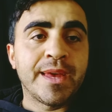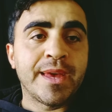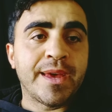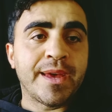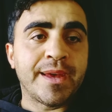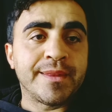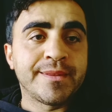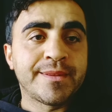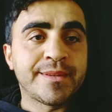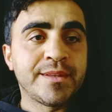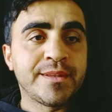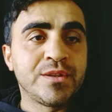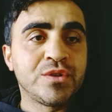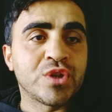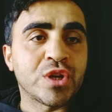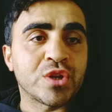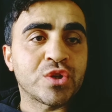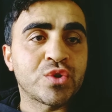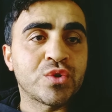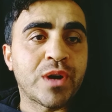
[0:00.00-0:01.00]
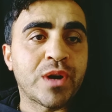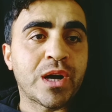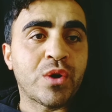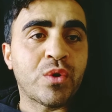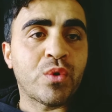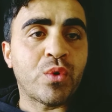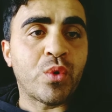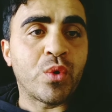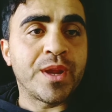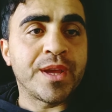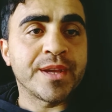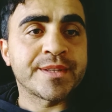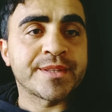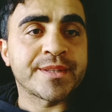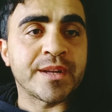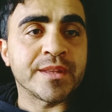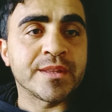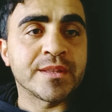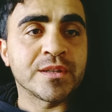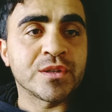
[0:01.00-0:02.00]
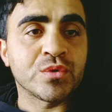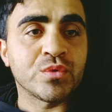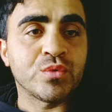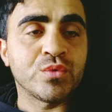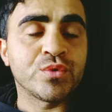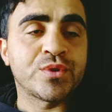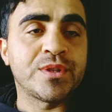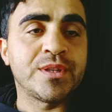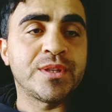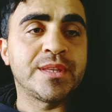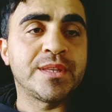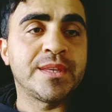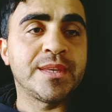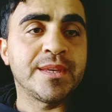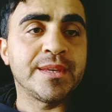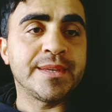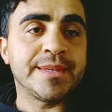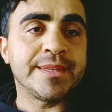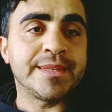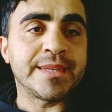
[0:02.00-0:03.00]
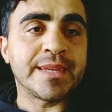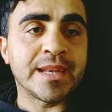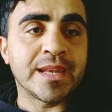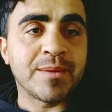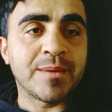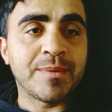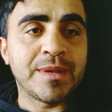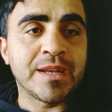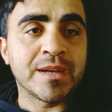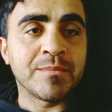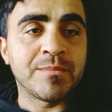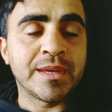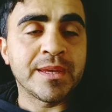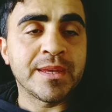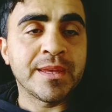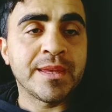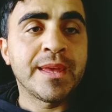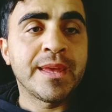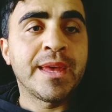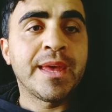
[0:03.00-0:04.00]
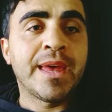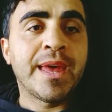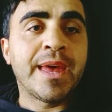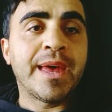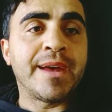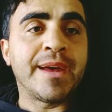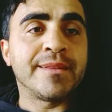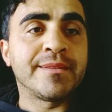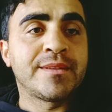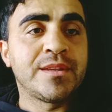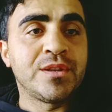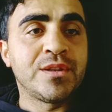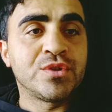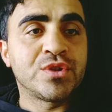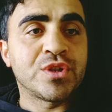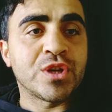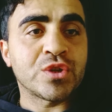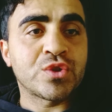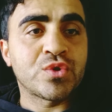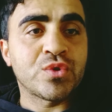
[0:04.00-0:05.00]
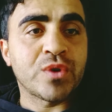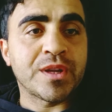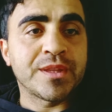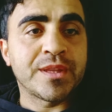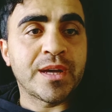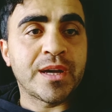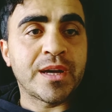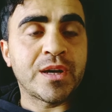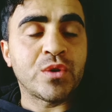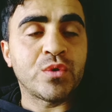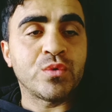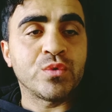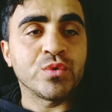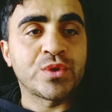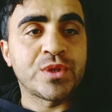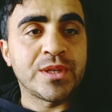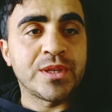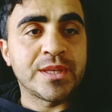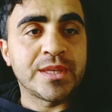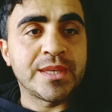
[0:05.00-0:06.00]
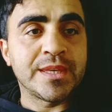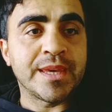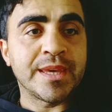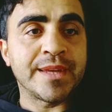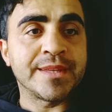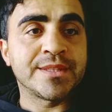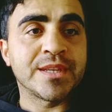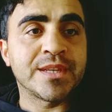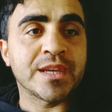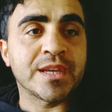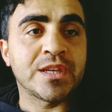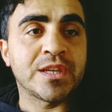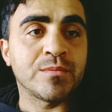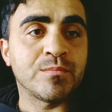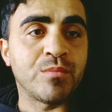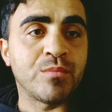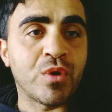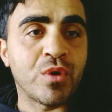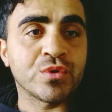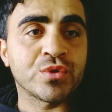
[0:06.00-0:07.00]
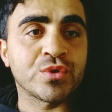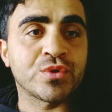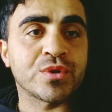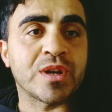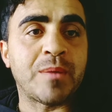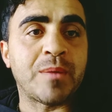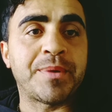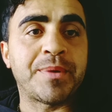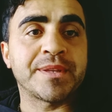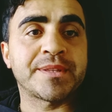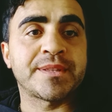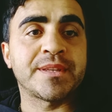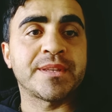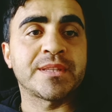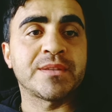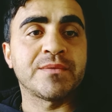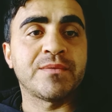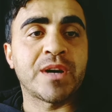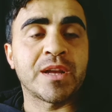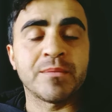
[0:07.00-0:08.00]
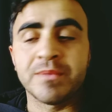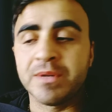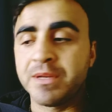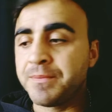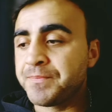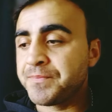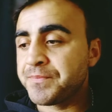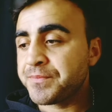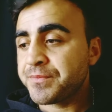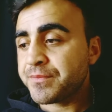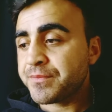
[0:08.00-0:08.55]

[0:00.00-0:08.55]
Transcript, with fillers: Anthony Joshua Alexander Usyk'i yenebilir mi? Anthony da Usyk'i yenecek boks kapasitesi var mı?